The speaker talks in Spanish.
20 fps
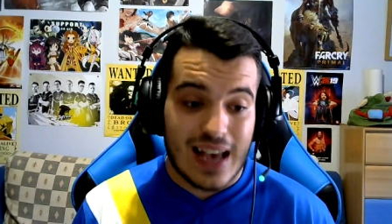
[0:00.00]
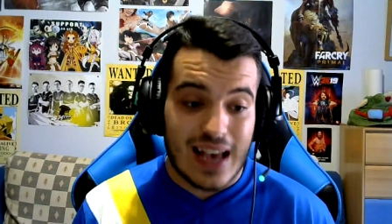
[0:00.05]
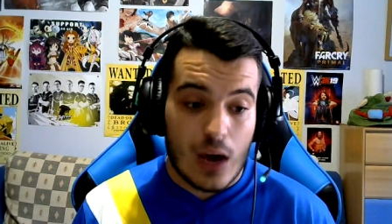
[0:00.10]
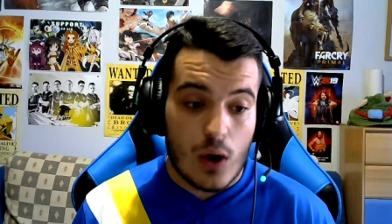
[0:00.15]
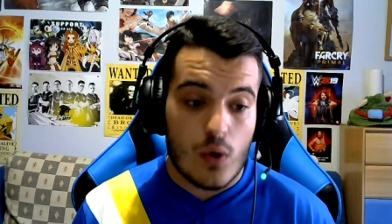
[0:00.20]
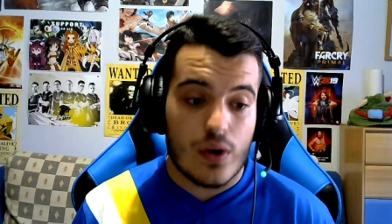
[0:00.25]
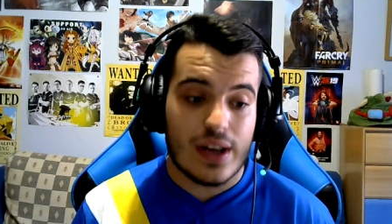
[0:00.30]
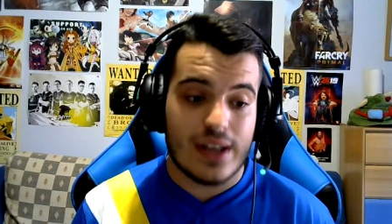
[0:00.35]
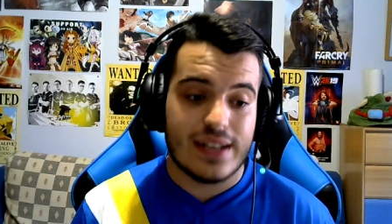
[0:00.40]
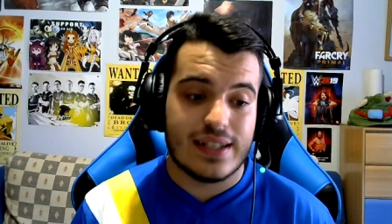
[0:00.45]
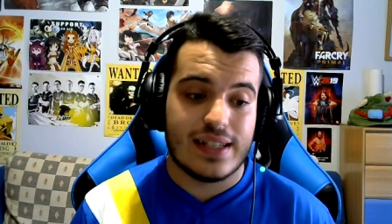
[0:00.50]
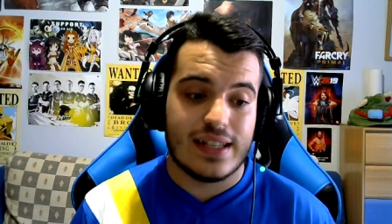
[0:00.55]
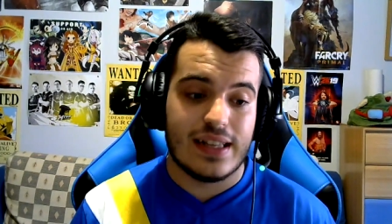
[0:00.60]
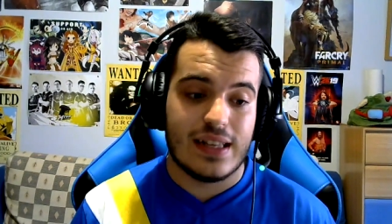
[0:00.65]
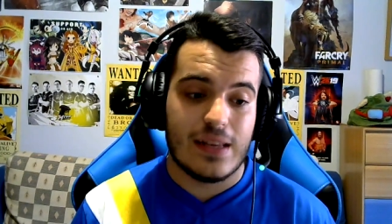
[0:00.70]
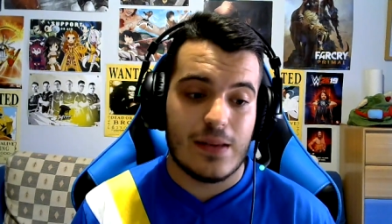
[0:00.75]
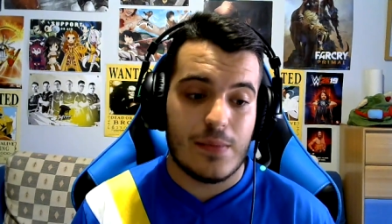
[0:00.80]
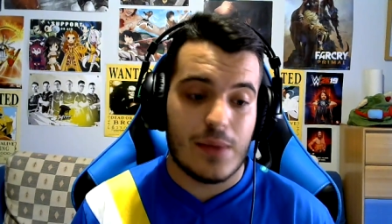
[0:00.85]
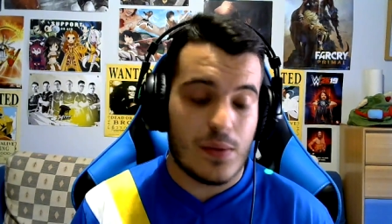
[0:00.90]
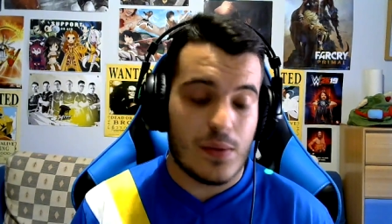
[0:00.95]
Ahora en
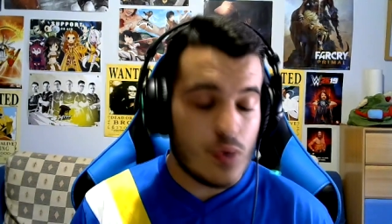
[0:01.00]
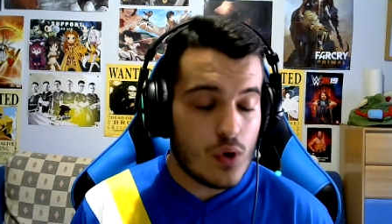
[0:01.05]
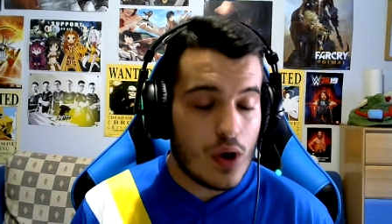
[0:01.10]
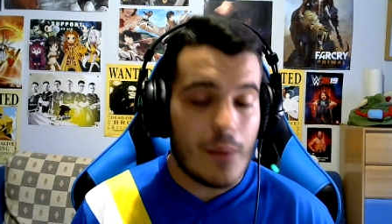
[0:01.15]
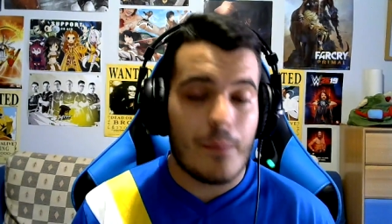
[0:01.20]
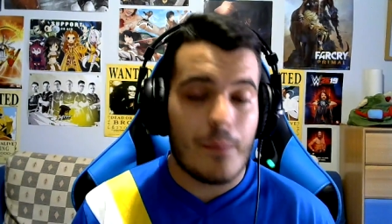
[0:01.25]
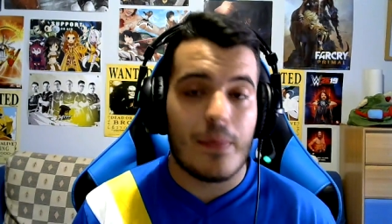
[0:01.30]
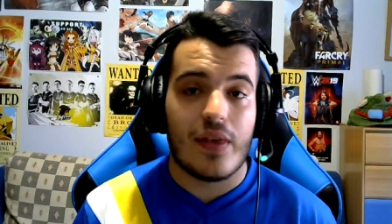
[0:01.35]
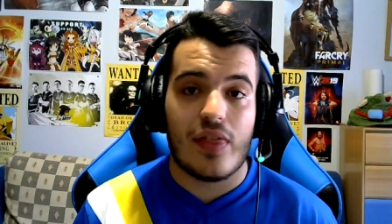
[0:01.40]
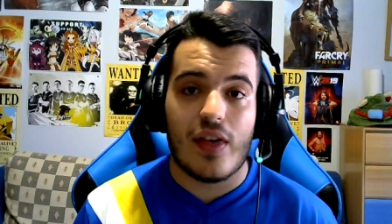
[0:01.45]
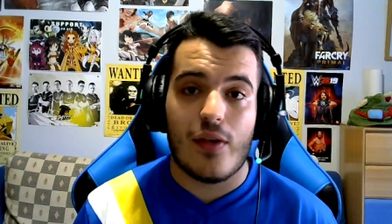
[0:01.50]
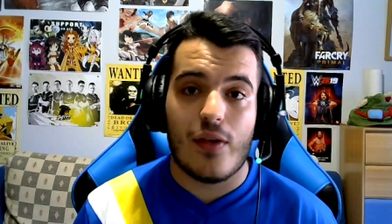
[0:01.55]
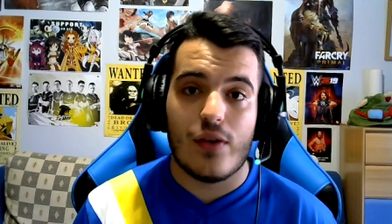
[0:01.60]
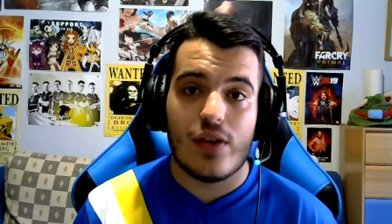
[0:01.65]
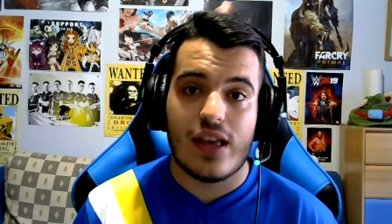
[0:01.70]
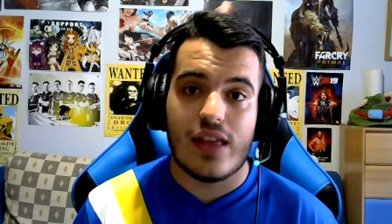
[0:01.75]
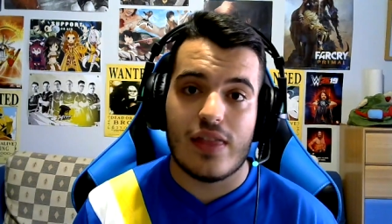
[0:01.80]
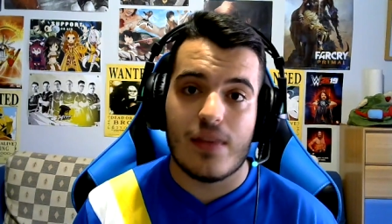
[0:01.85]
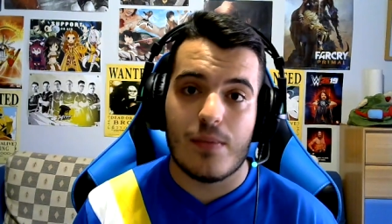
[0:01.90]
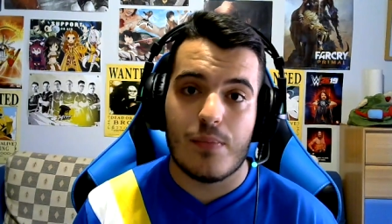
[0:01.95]
septiembre, bueno, ha empezado
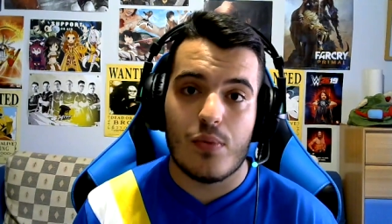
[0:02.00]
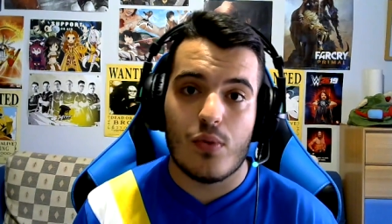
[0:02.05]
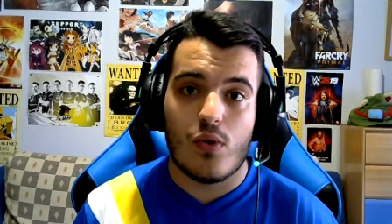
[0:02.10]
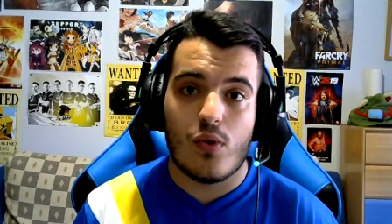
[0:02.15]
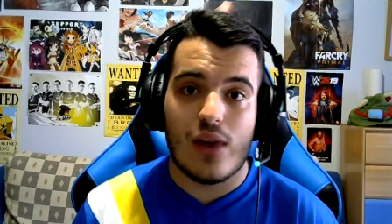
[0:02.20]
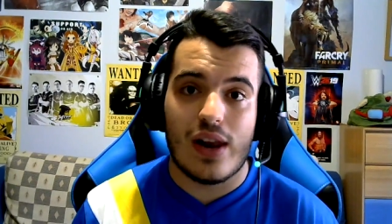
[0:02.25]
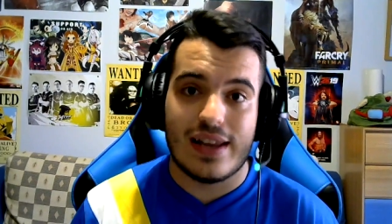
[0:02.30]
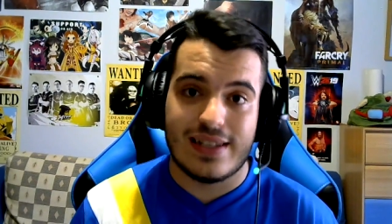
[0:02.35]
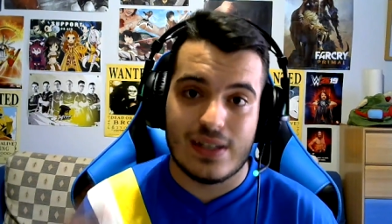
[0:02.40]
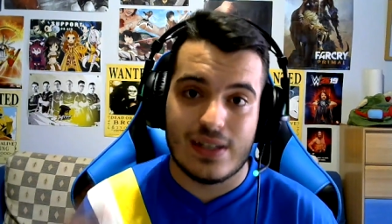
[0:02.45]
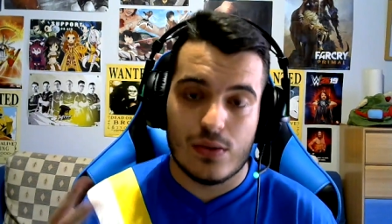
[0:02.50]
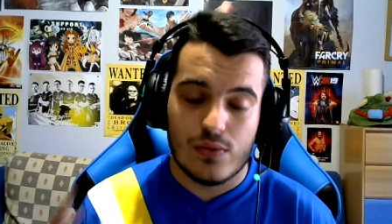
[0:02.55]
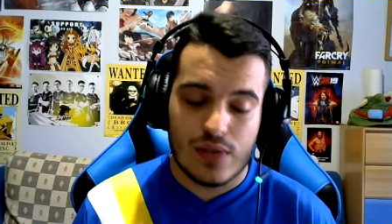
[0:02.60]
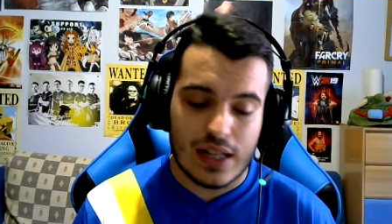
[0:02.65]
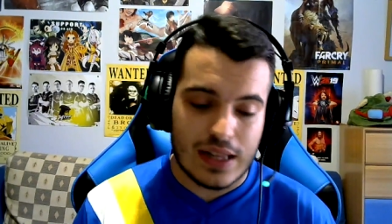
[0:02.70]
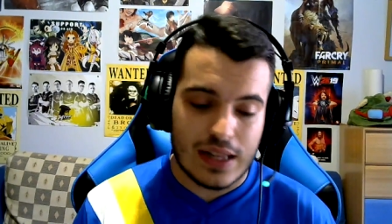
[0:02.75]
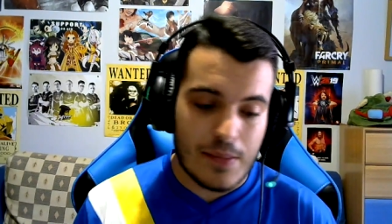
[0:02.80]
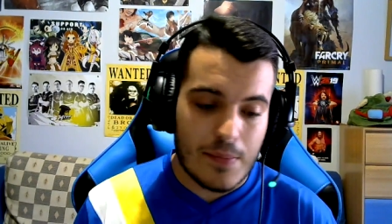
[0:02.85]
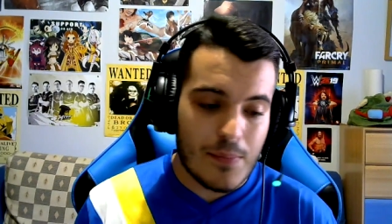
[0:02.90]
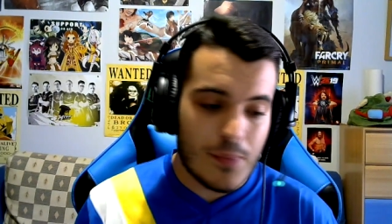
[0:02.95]
ya hace poco la
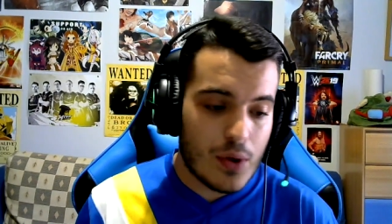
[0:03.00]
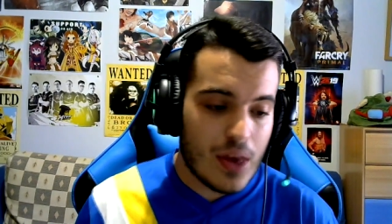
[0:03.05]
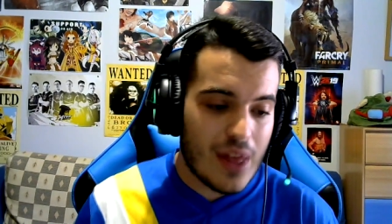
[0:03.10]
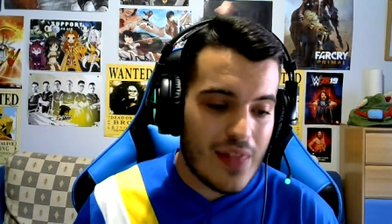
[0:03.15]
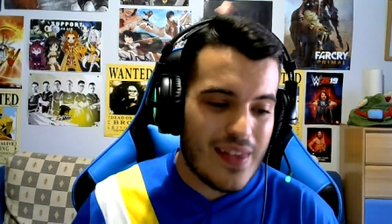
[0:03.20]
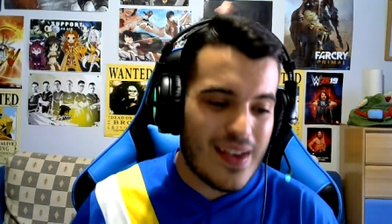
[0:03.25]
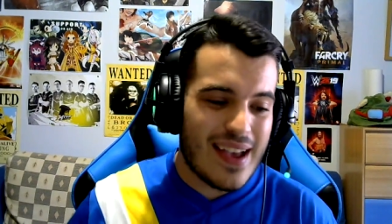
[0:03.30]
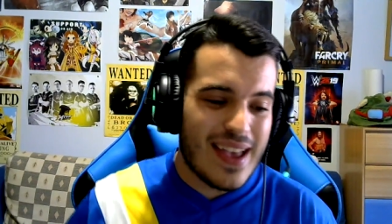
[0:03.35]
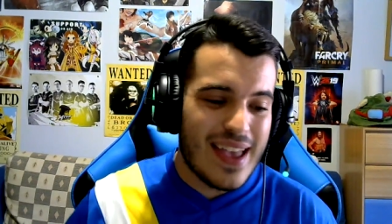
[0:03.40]
segunda temporada.